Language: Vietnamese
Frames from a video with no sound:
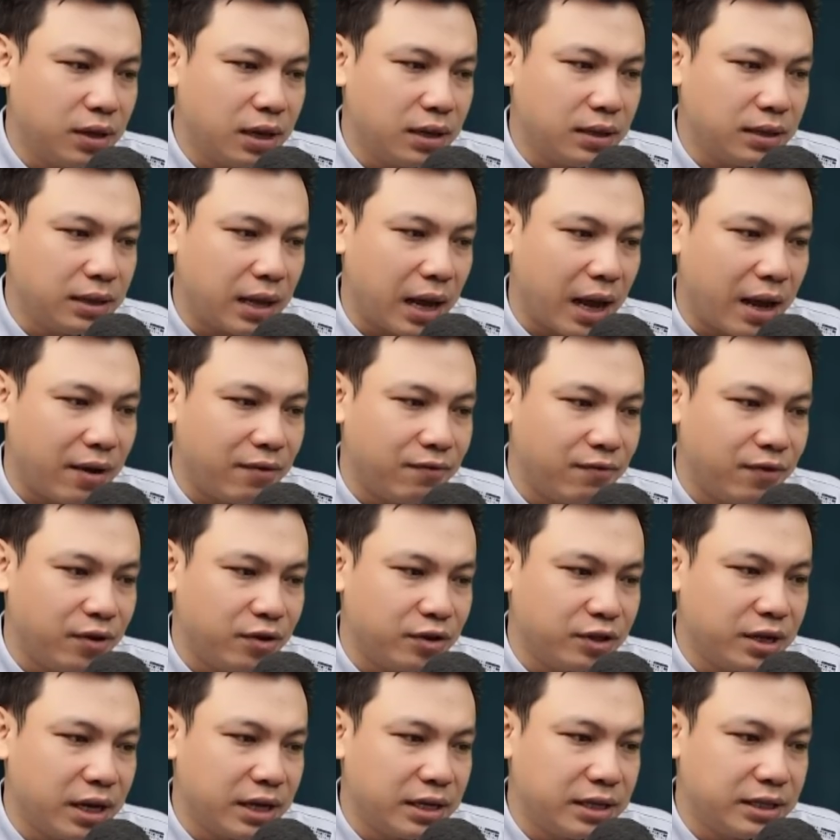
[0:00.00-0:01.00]
Thịnh bị nói
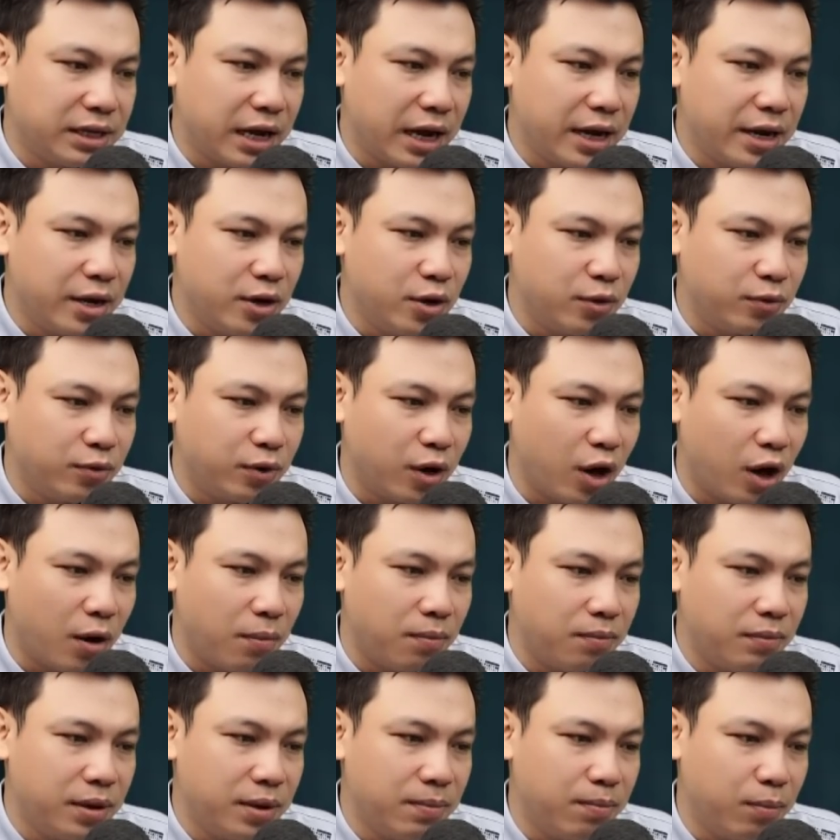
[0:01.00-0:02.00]
cạnh, đang đứng định
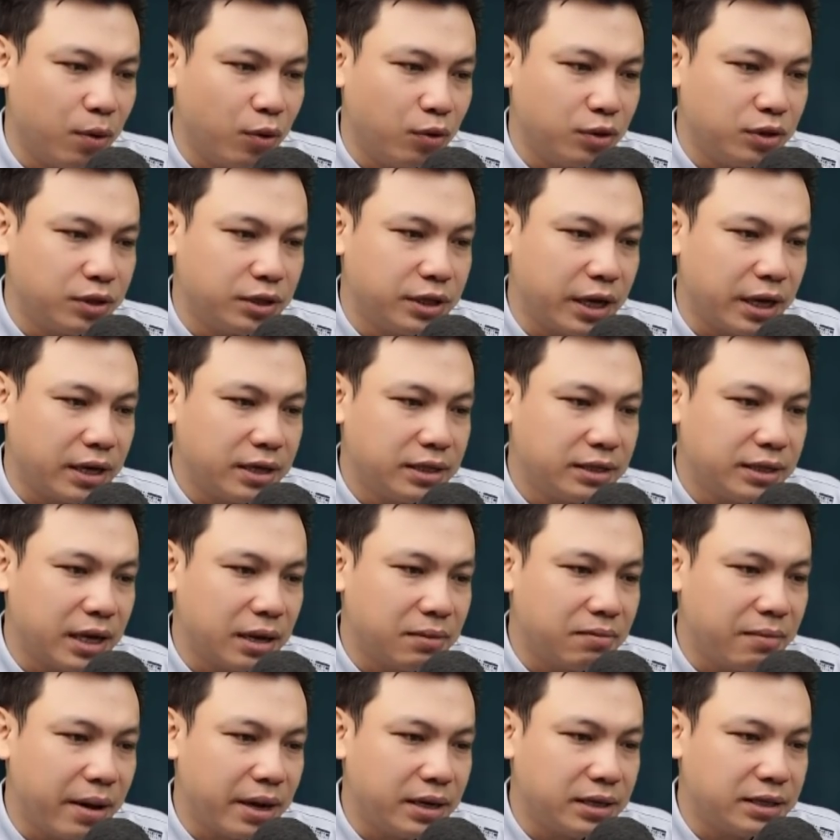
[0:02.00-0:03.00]
nói lại mấy câu
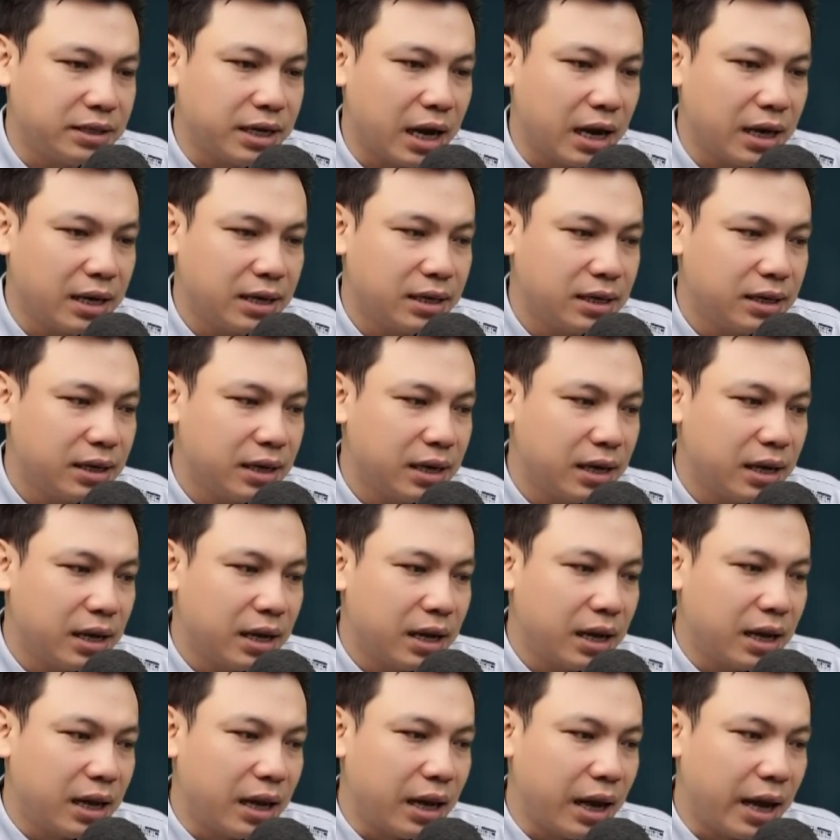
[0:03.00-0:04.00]
thì trong buồng thằng bé
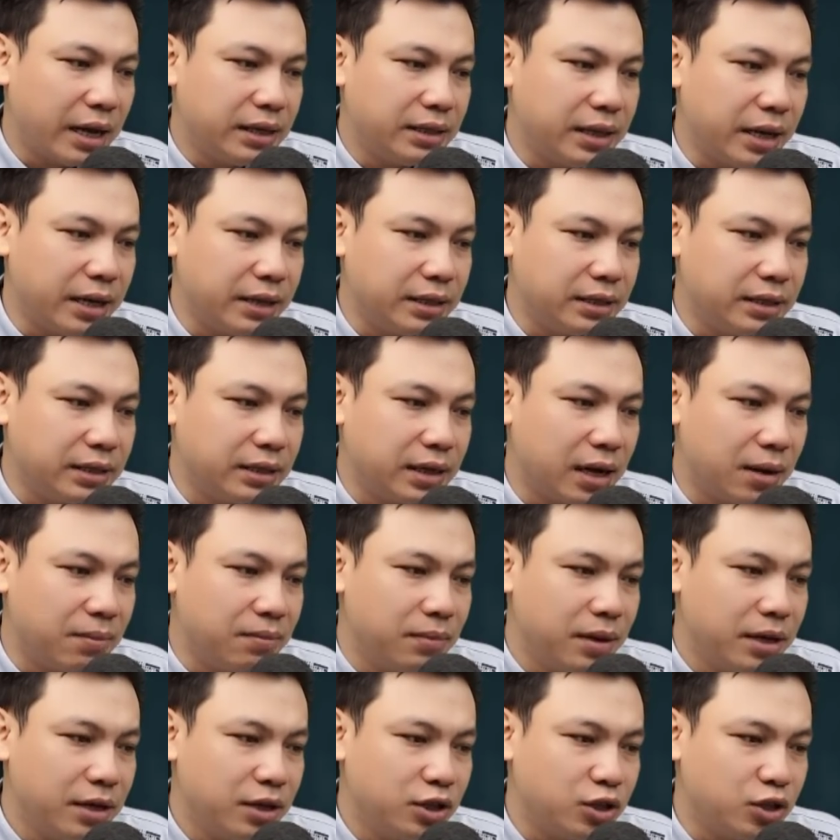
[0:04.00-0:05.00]
con khóc lên ngặt
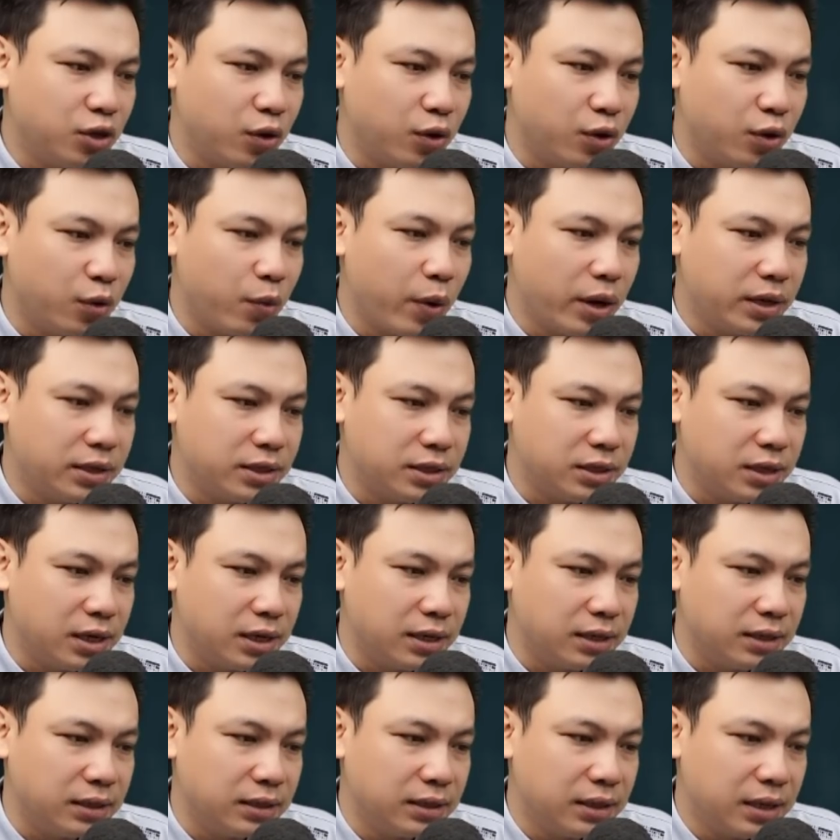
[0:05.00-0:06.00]
nghẽo:
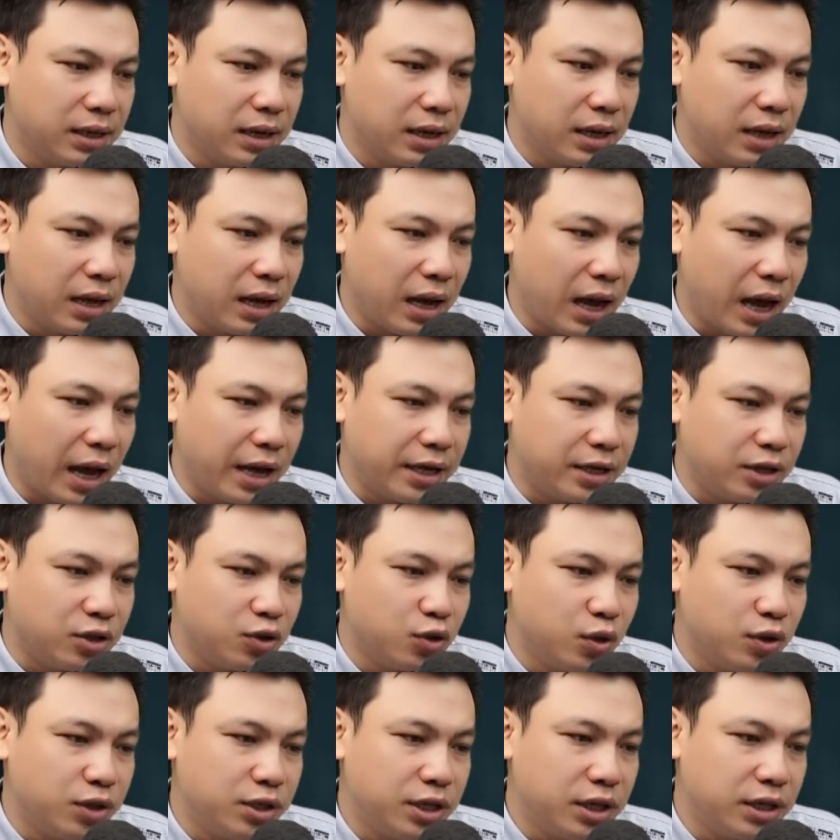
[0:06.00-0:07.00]
Thôi kệ đi mình,
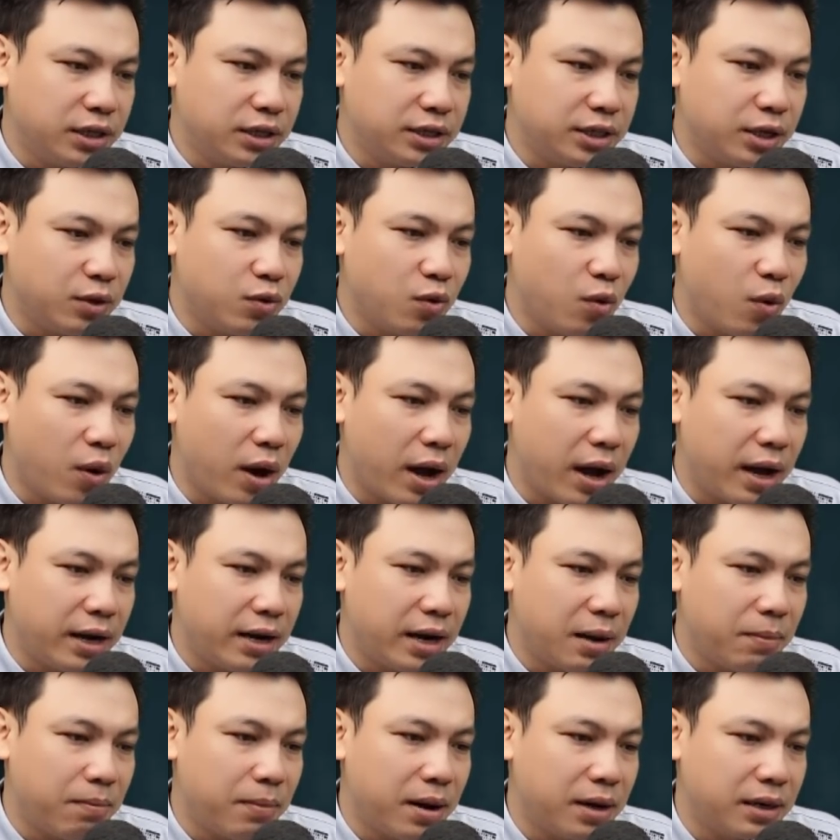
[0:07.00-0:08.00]
người ta nói
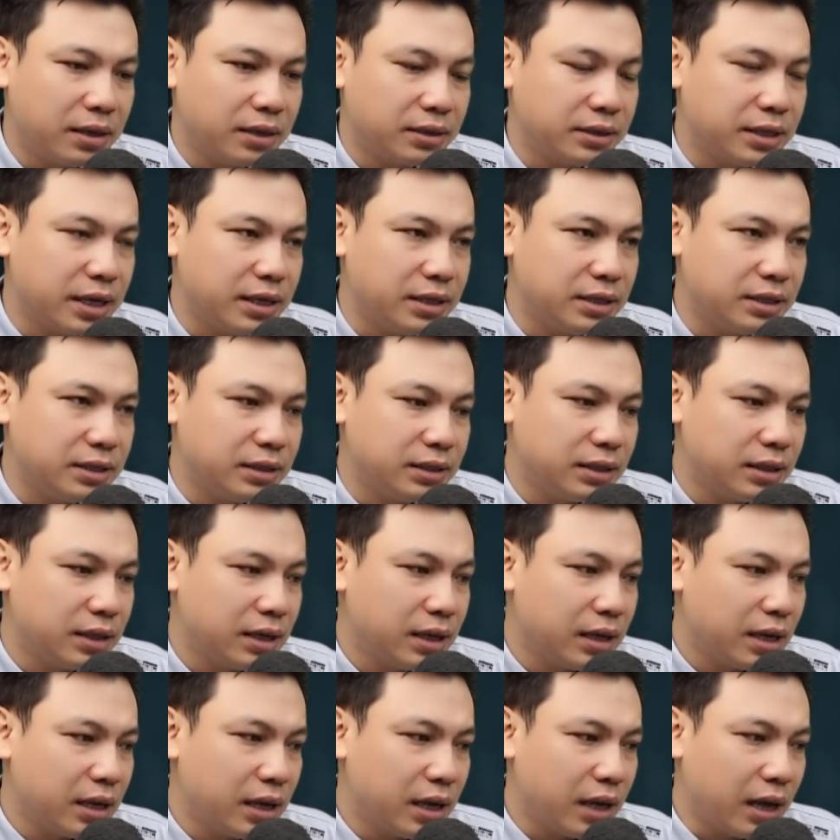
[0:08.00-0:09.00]
sai người ta phải
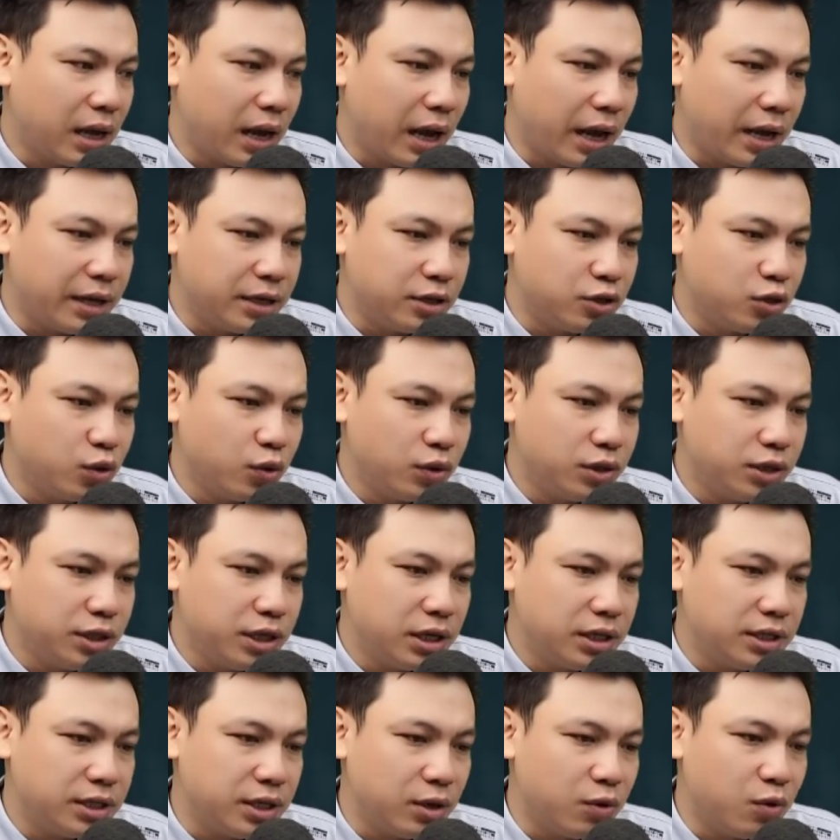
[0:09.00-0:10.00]
tội, mình đâu
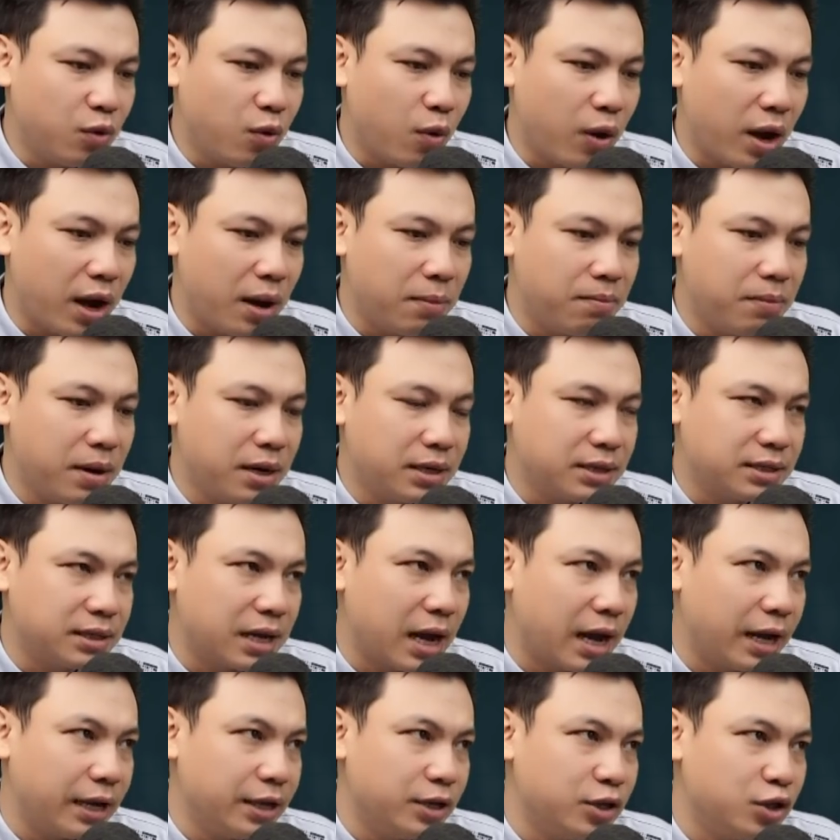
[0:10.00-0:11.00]
hơi đâu mà phải đôi
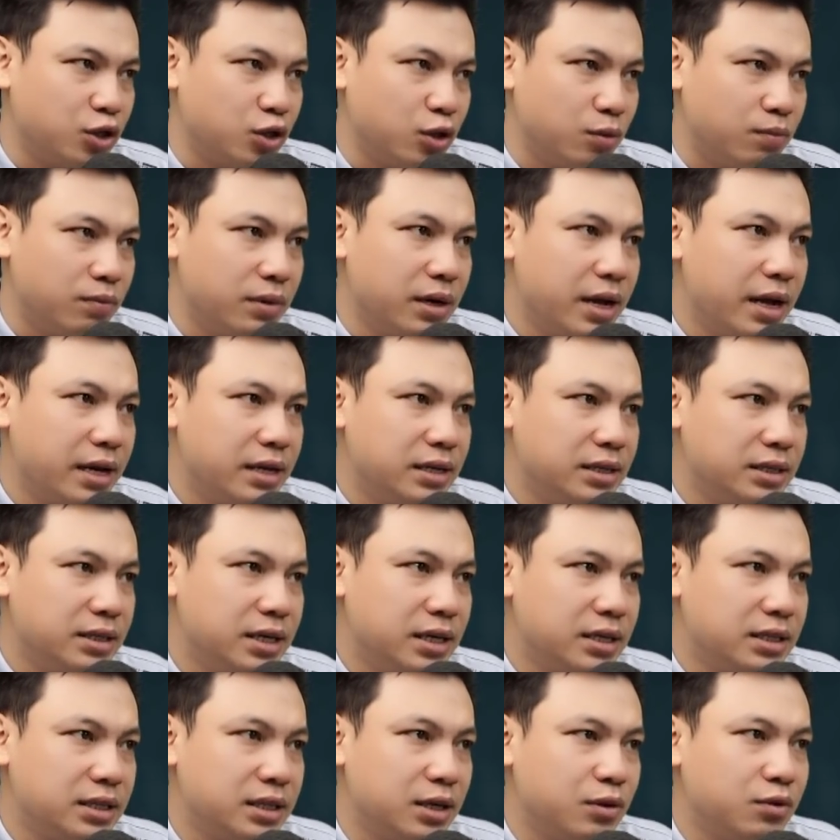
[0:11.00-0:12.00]
co. Thưa và dỗ
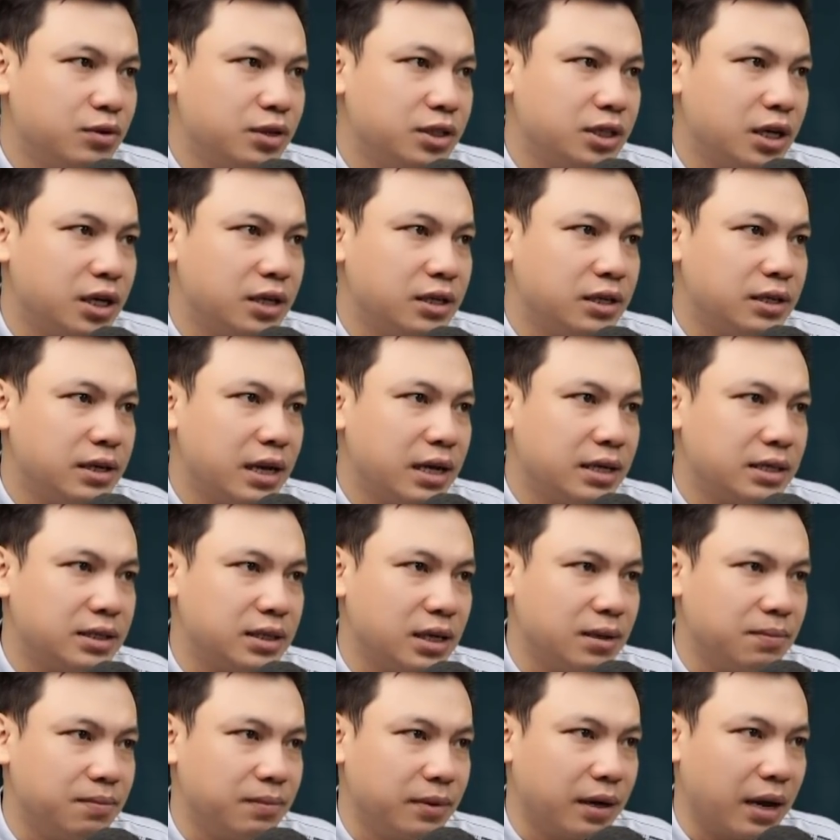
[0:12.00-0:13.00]
con mình đi làm đi
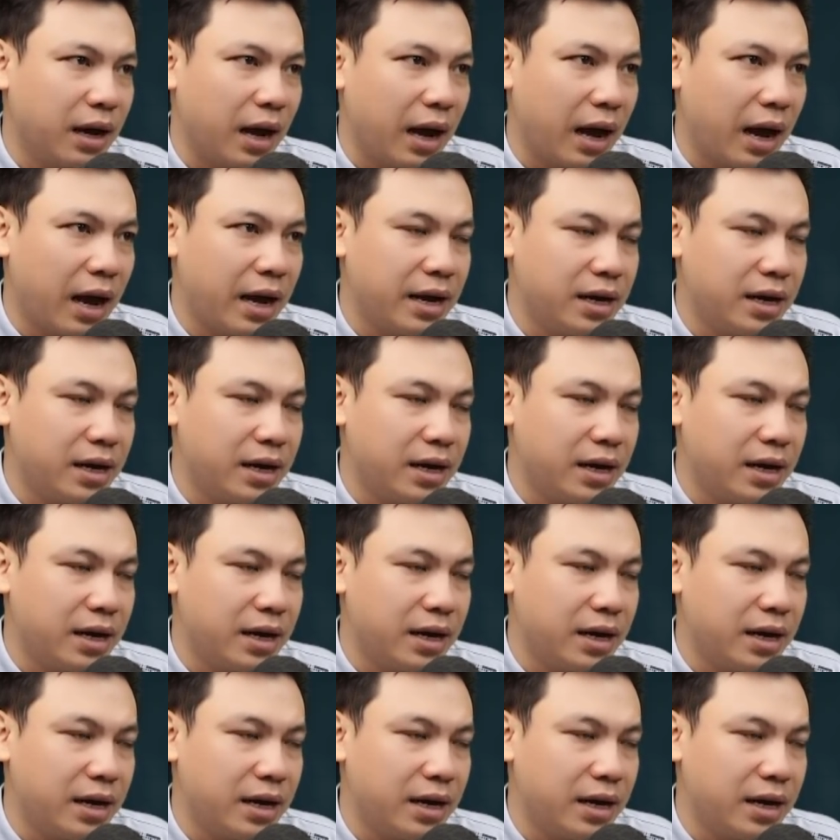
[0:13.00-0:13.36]
kẻo muộn.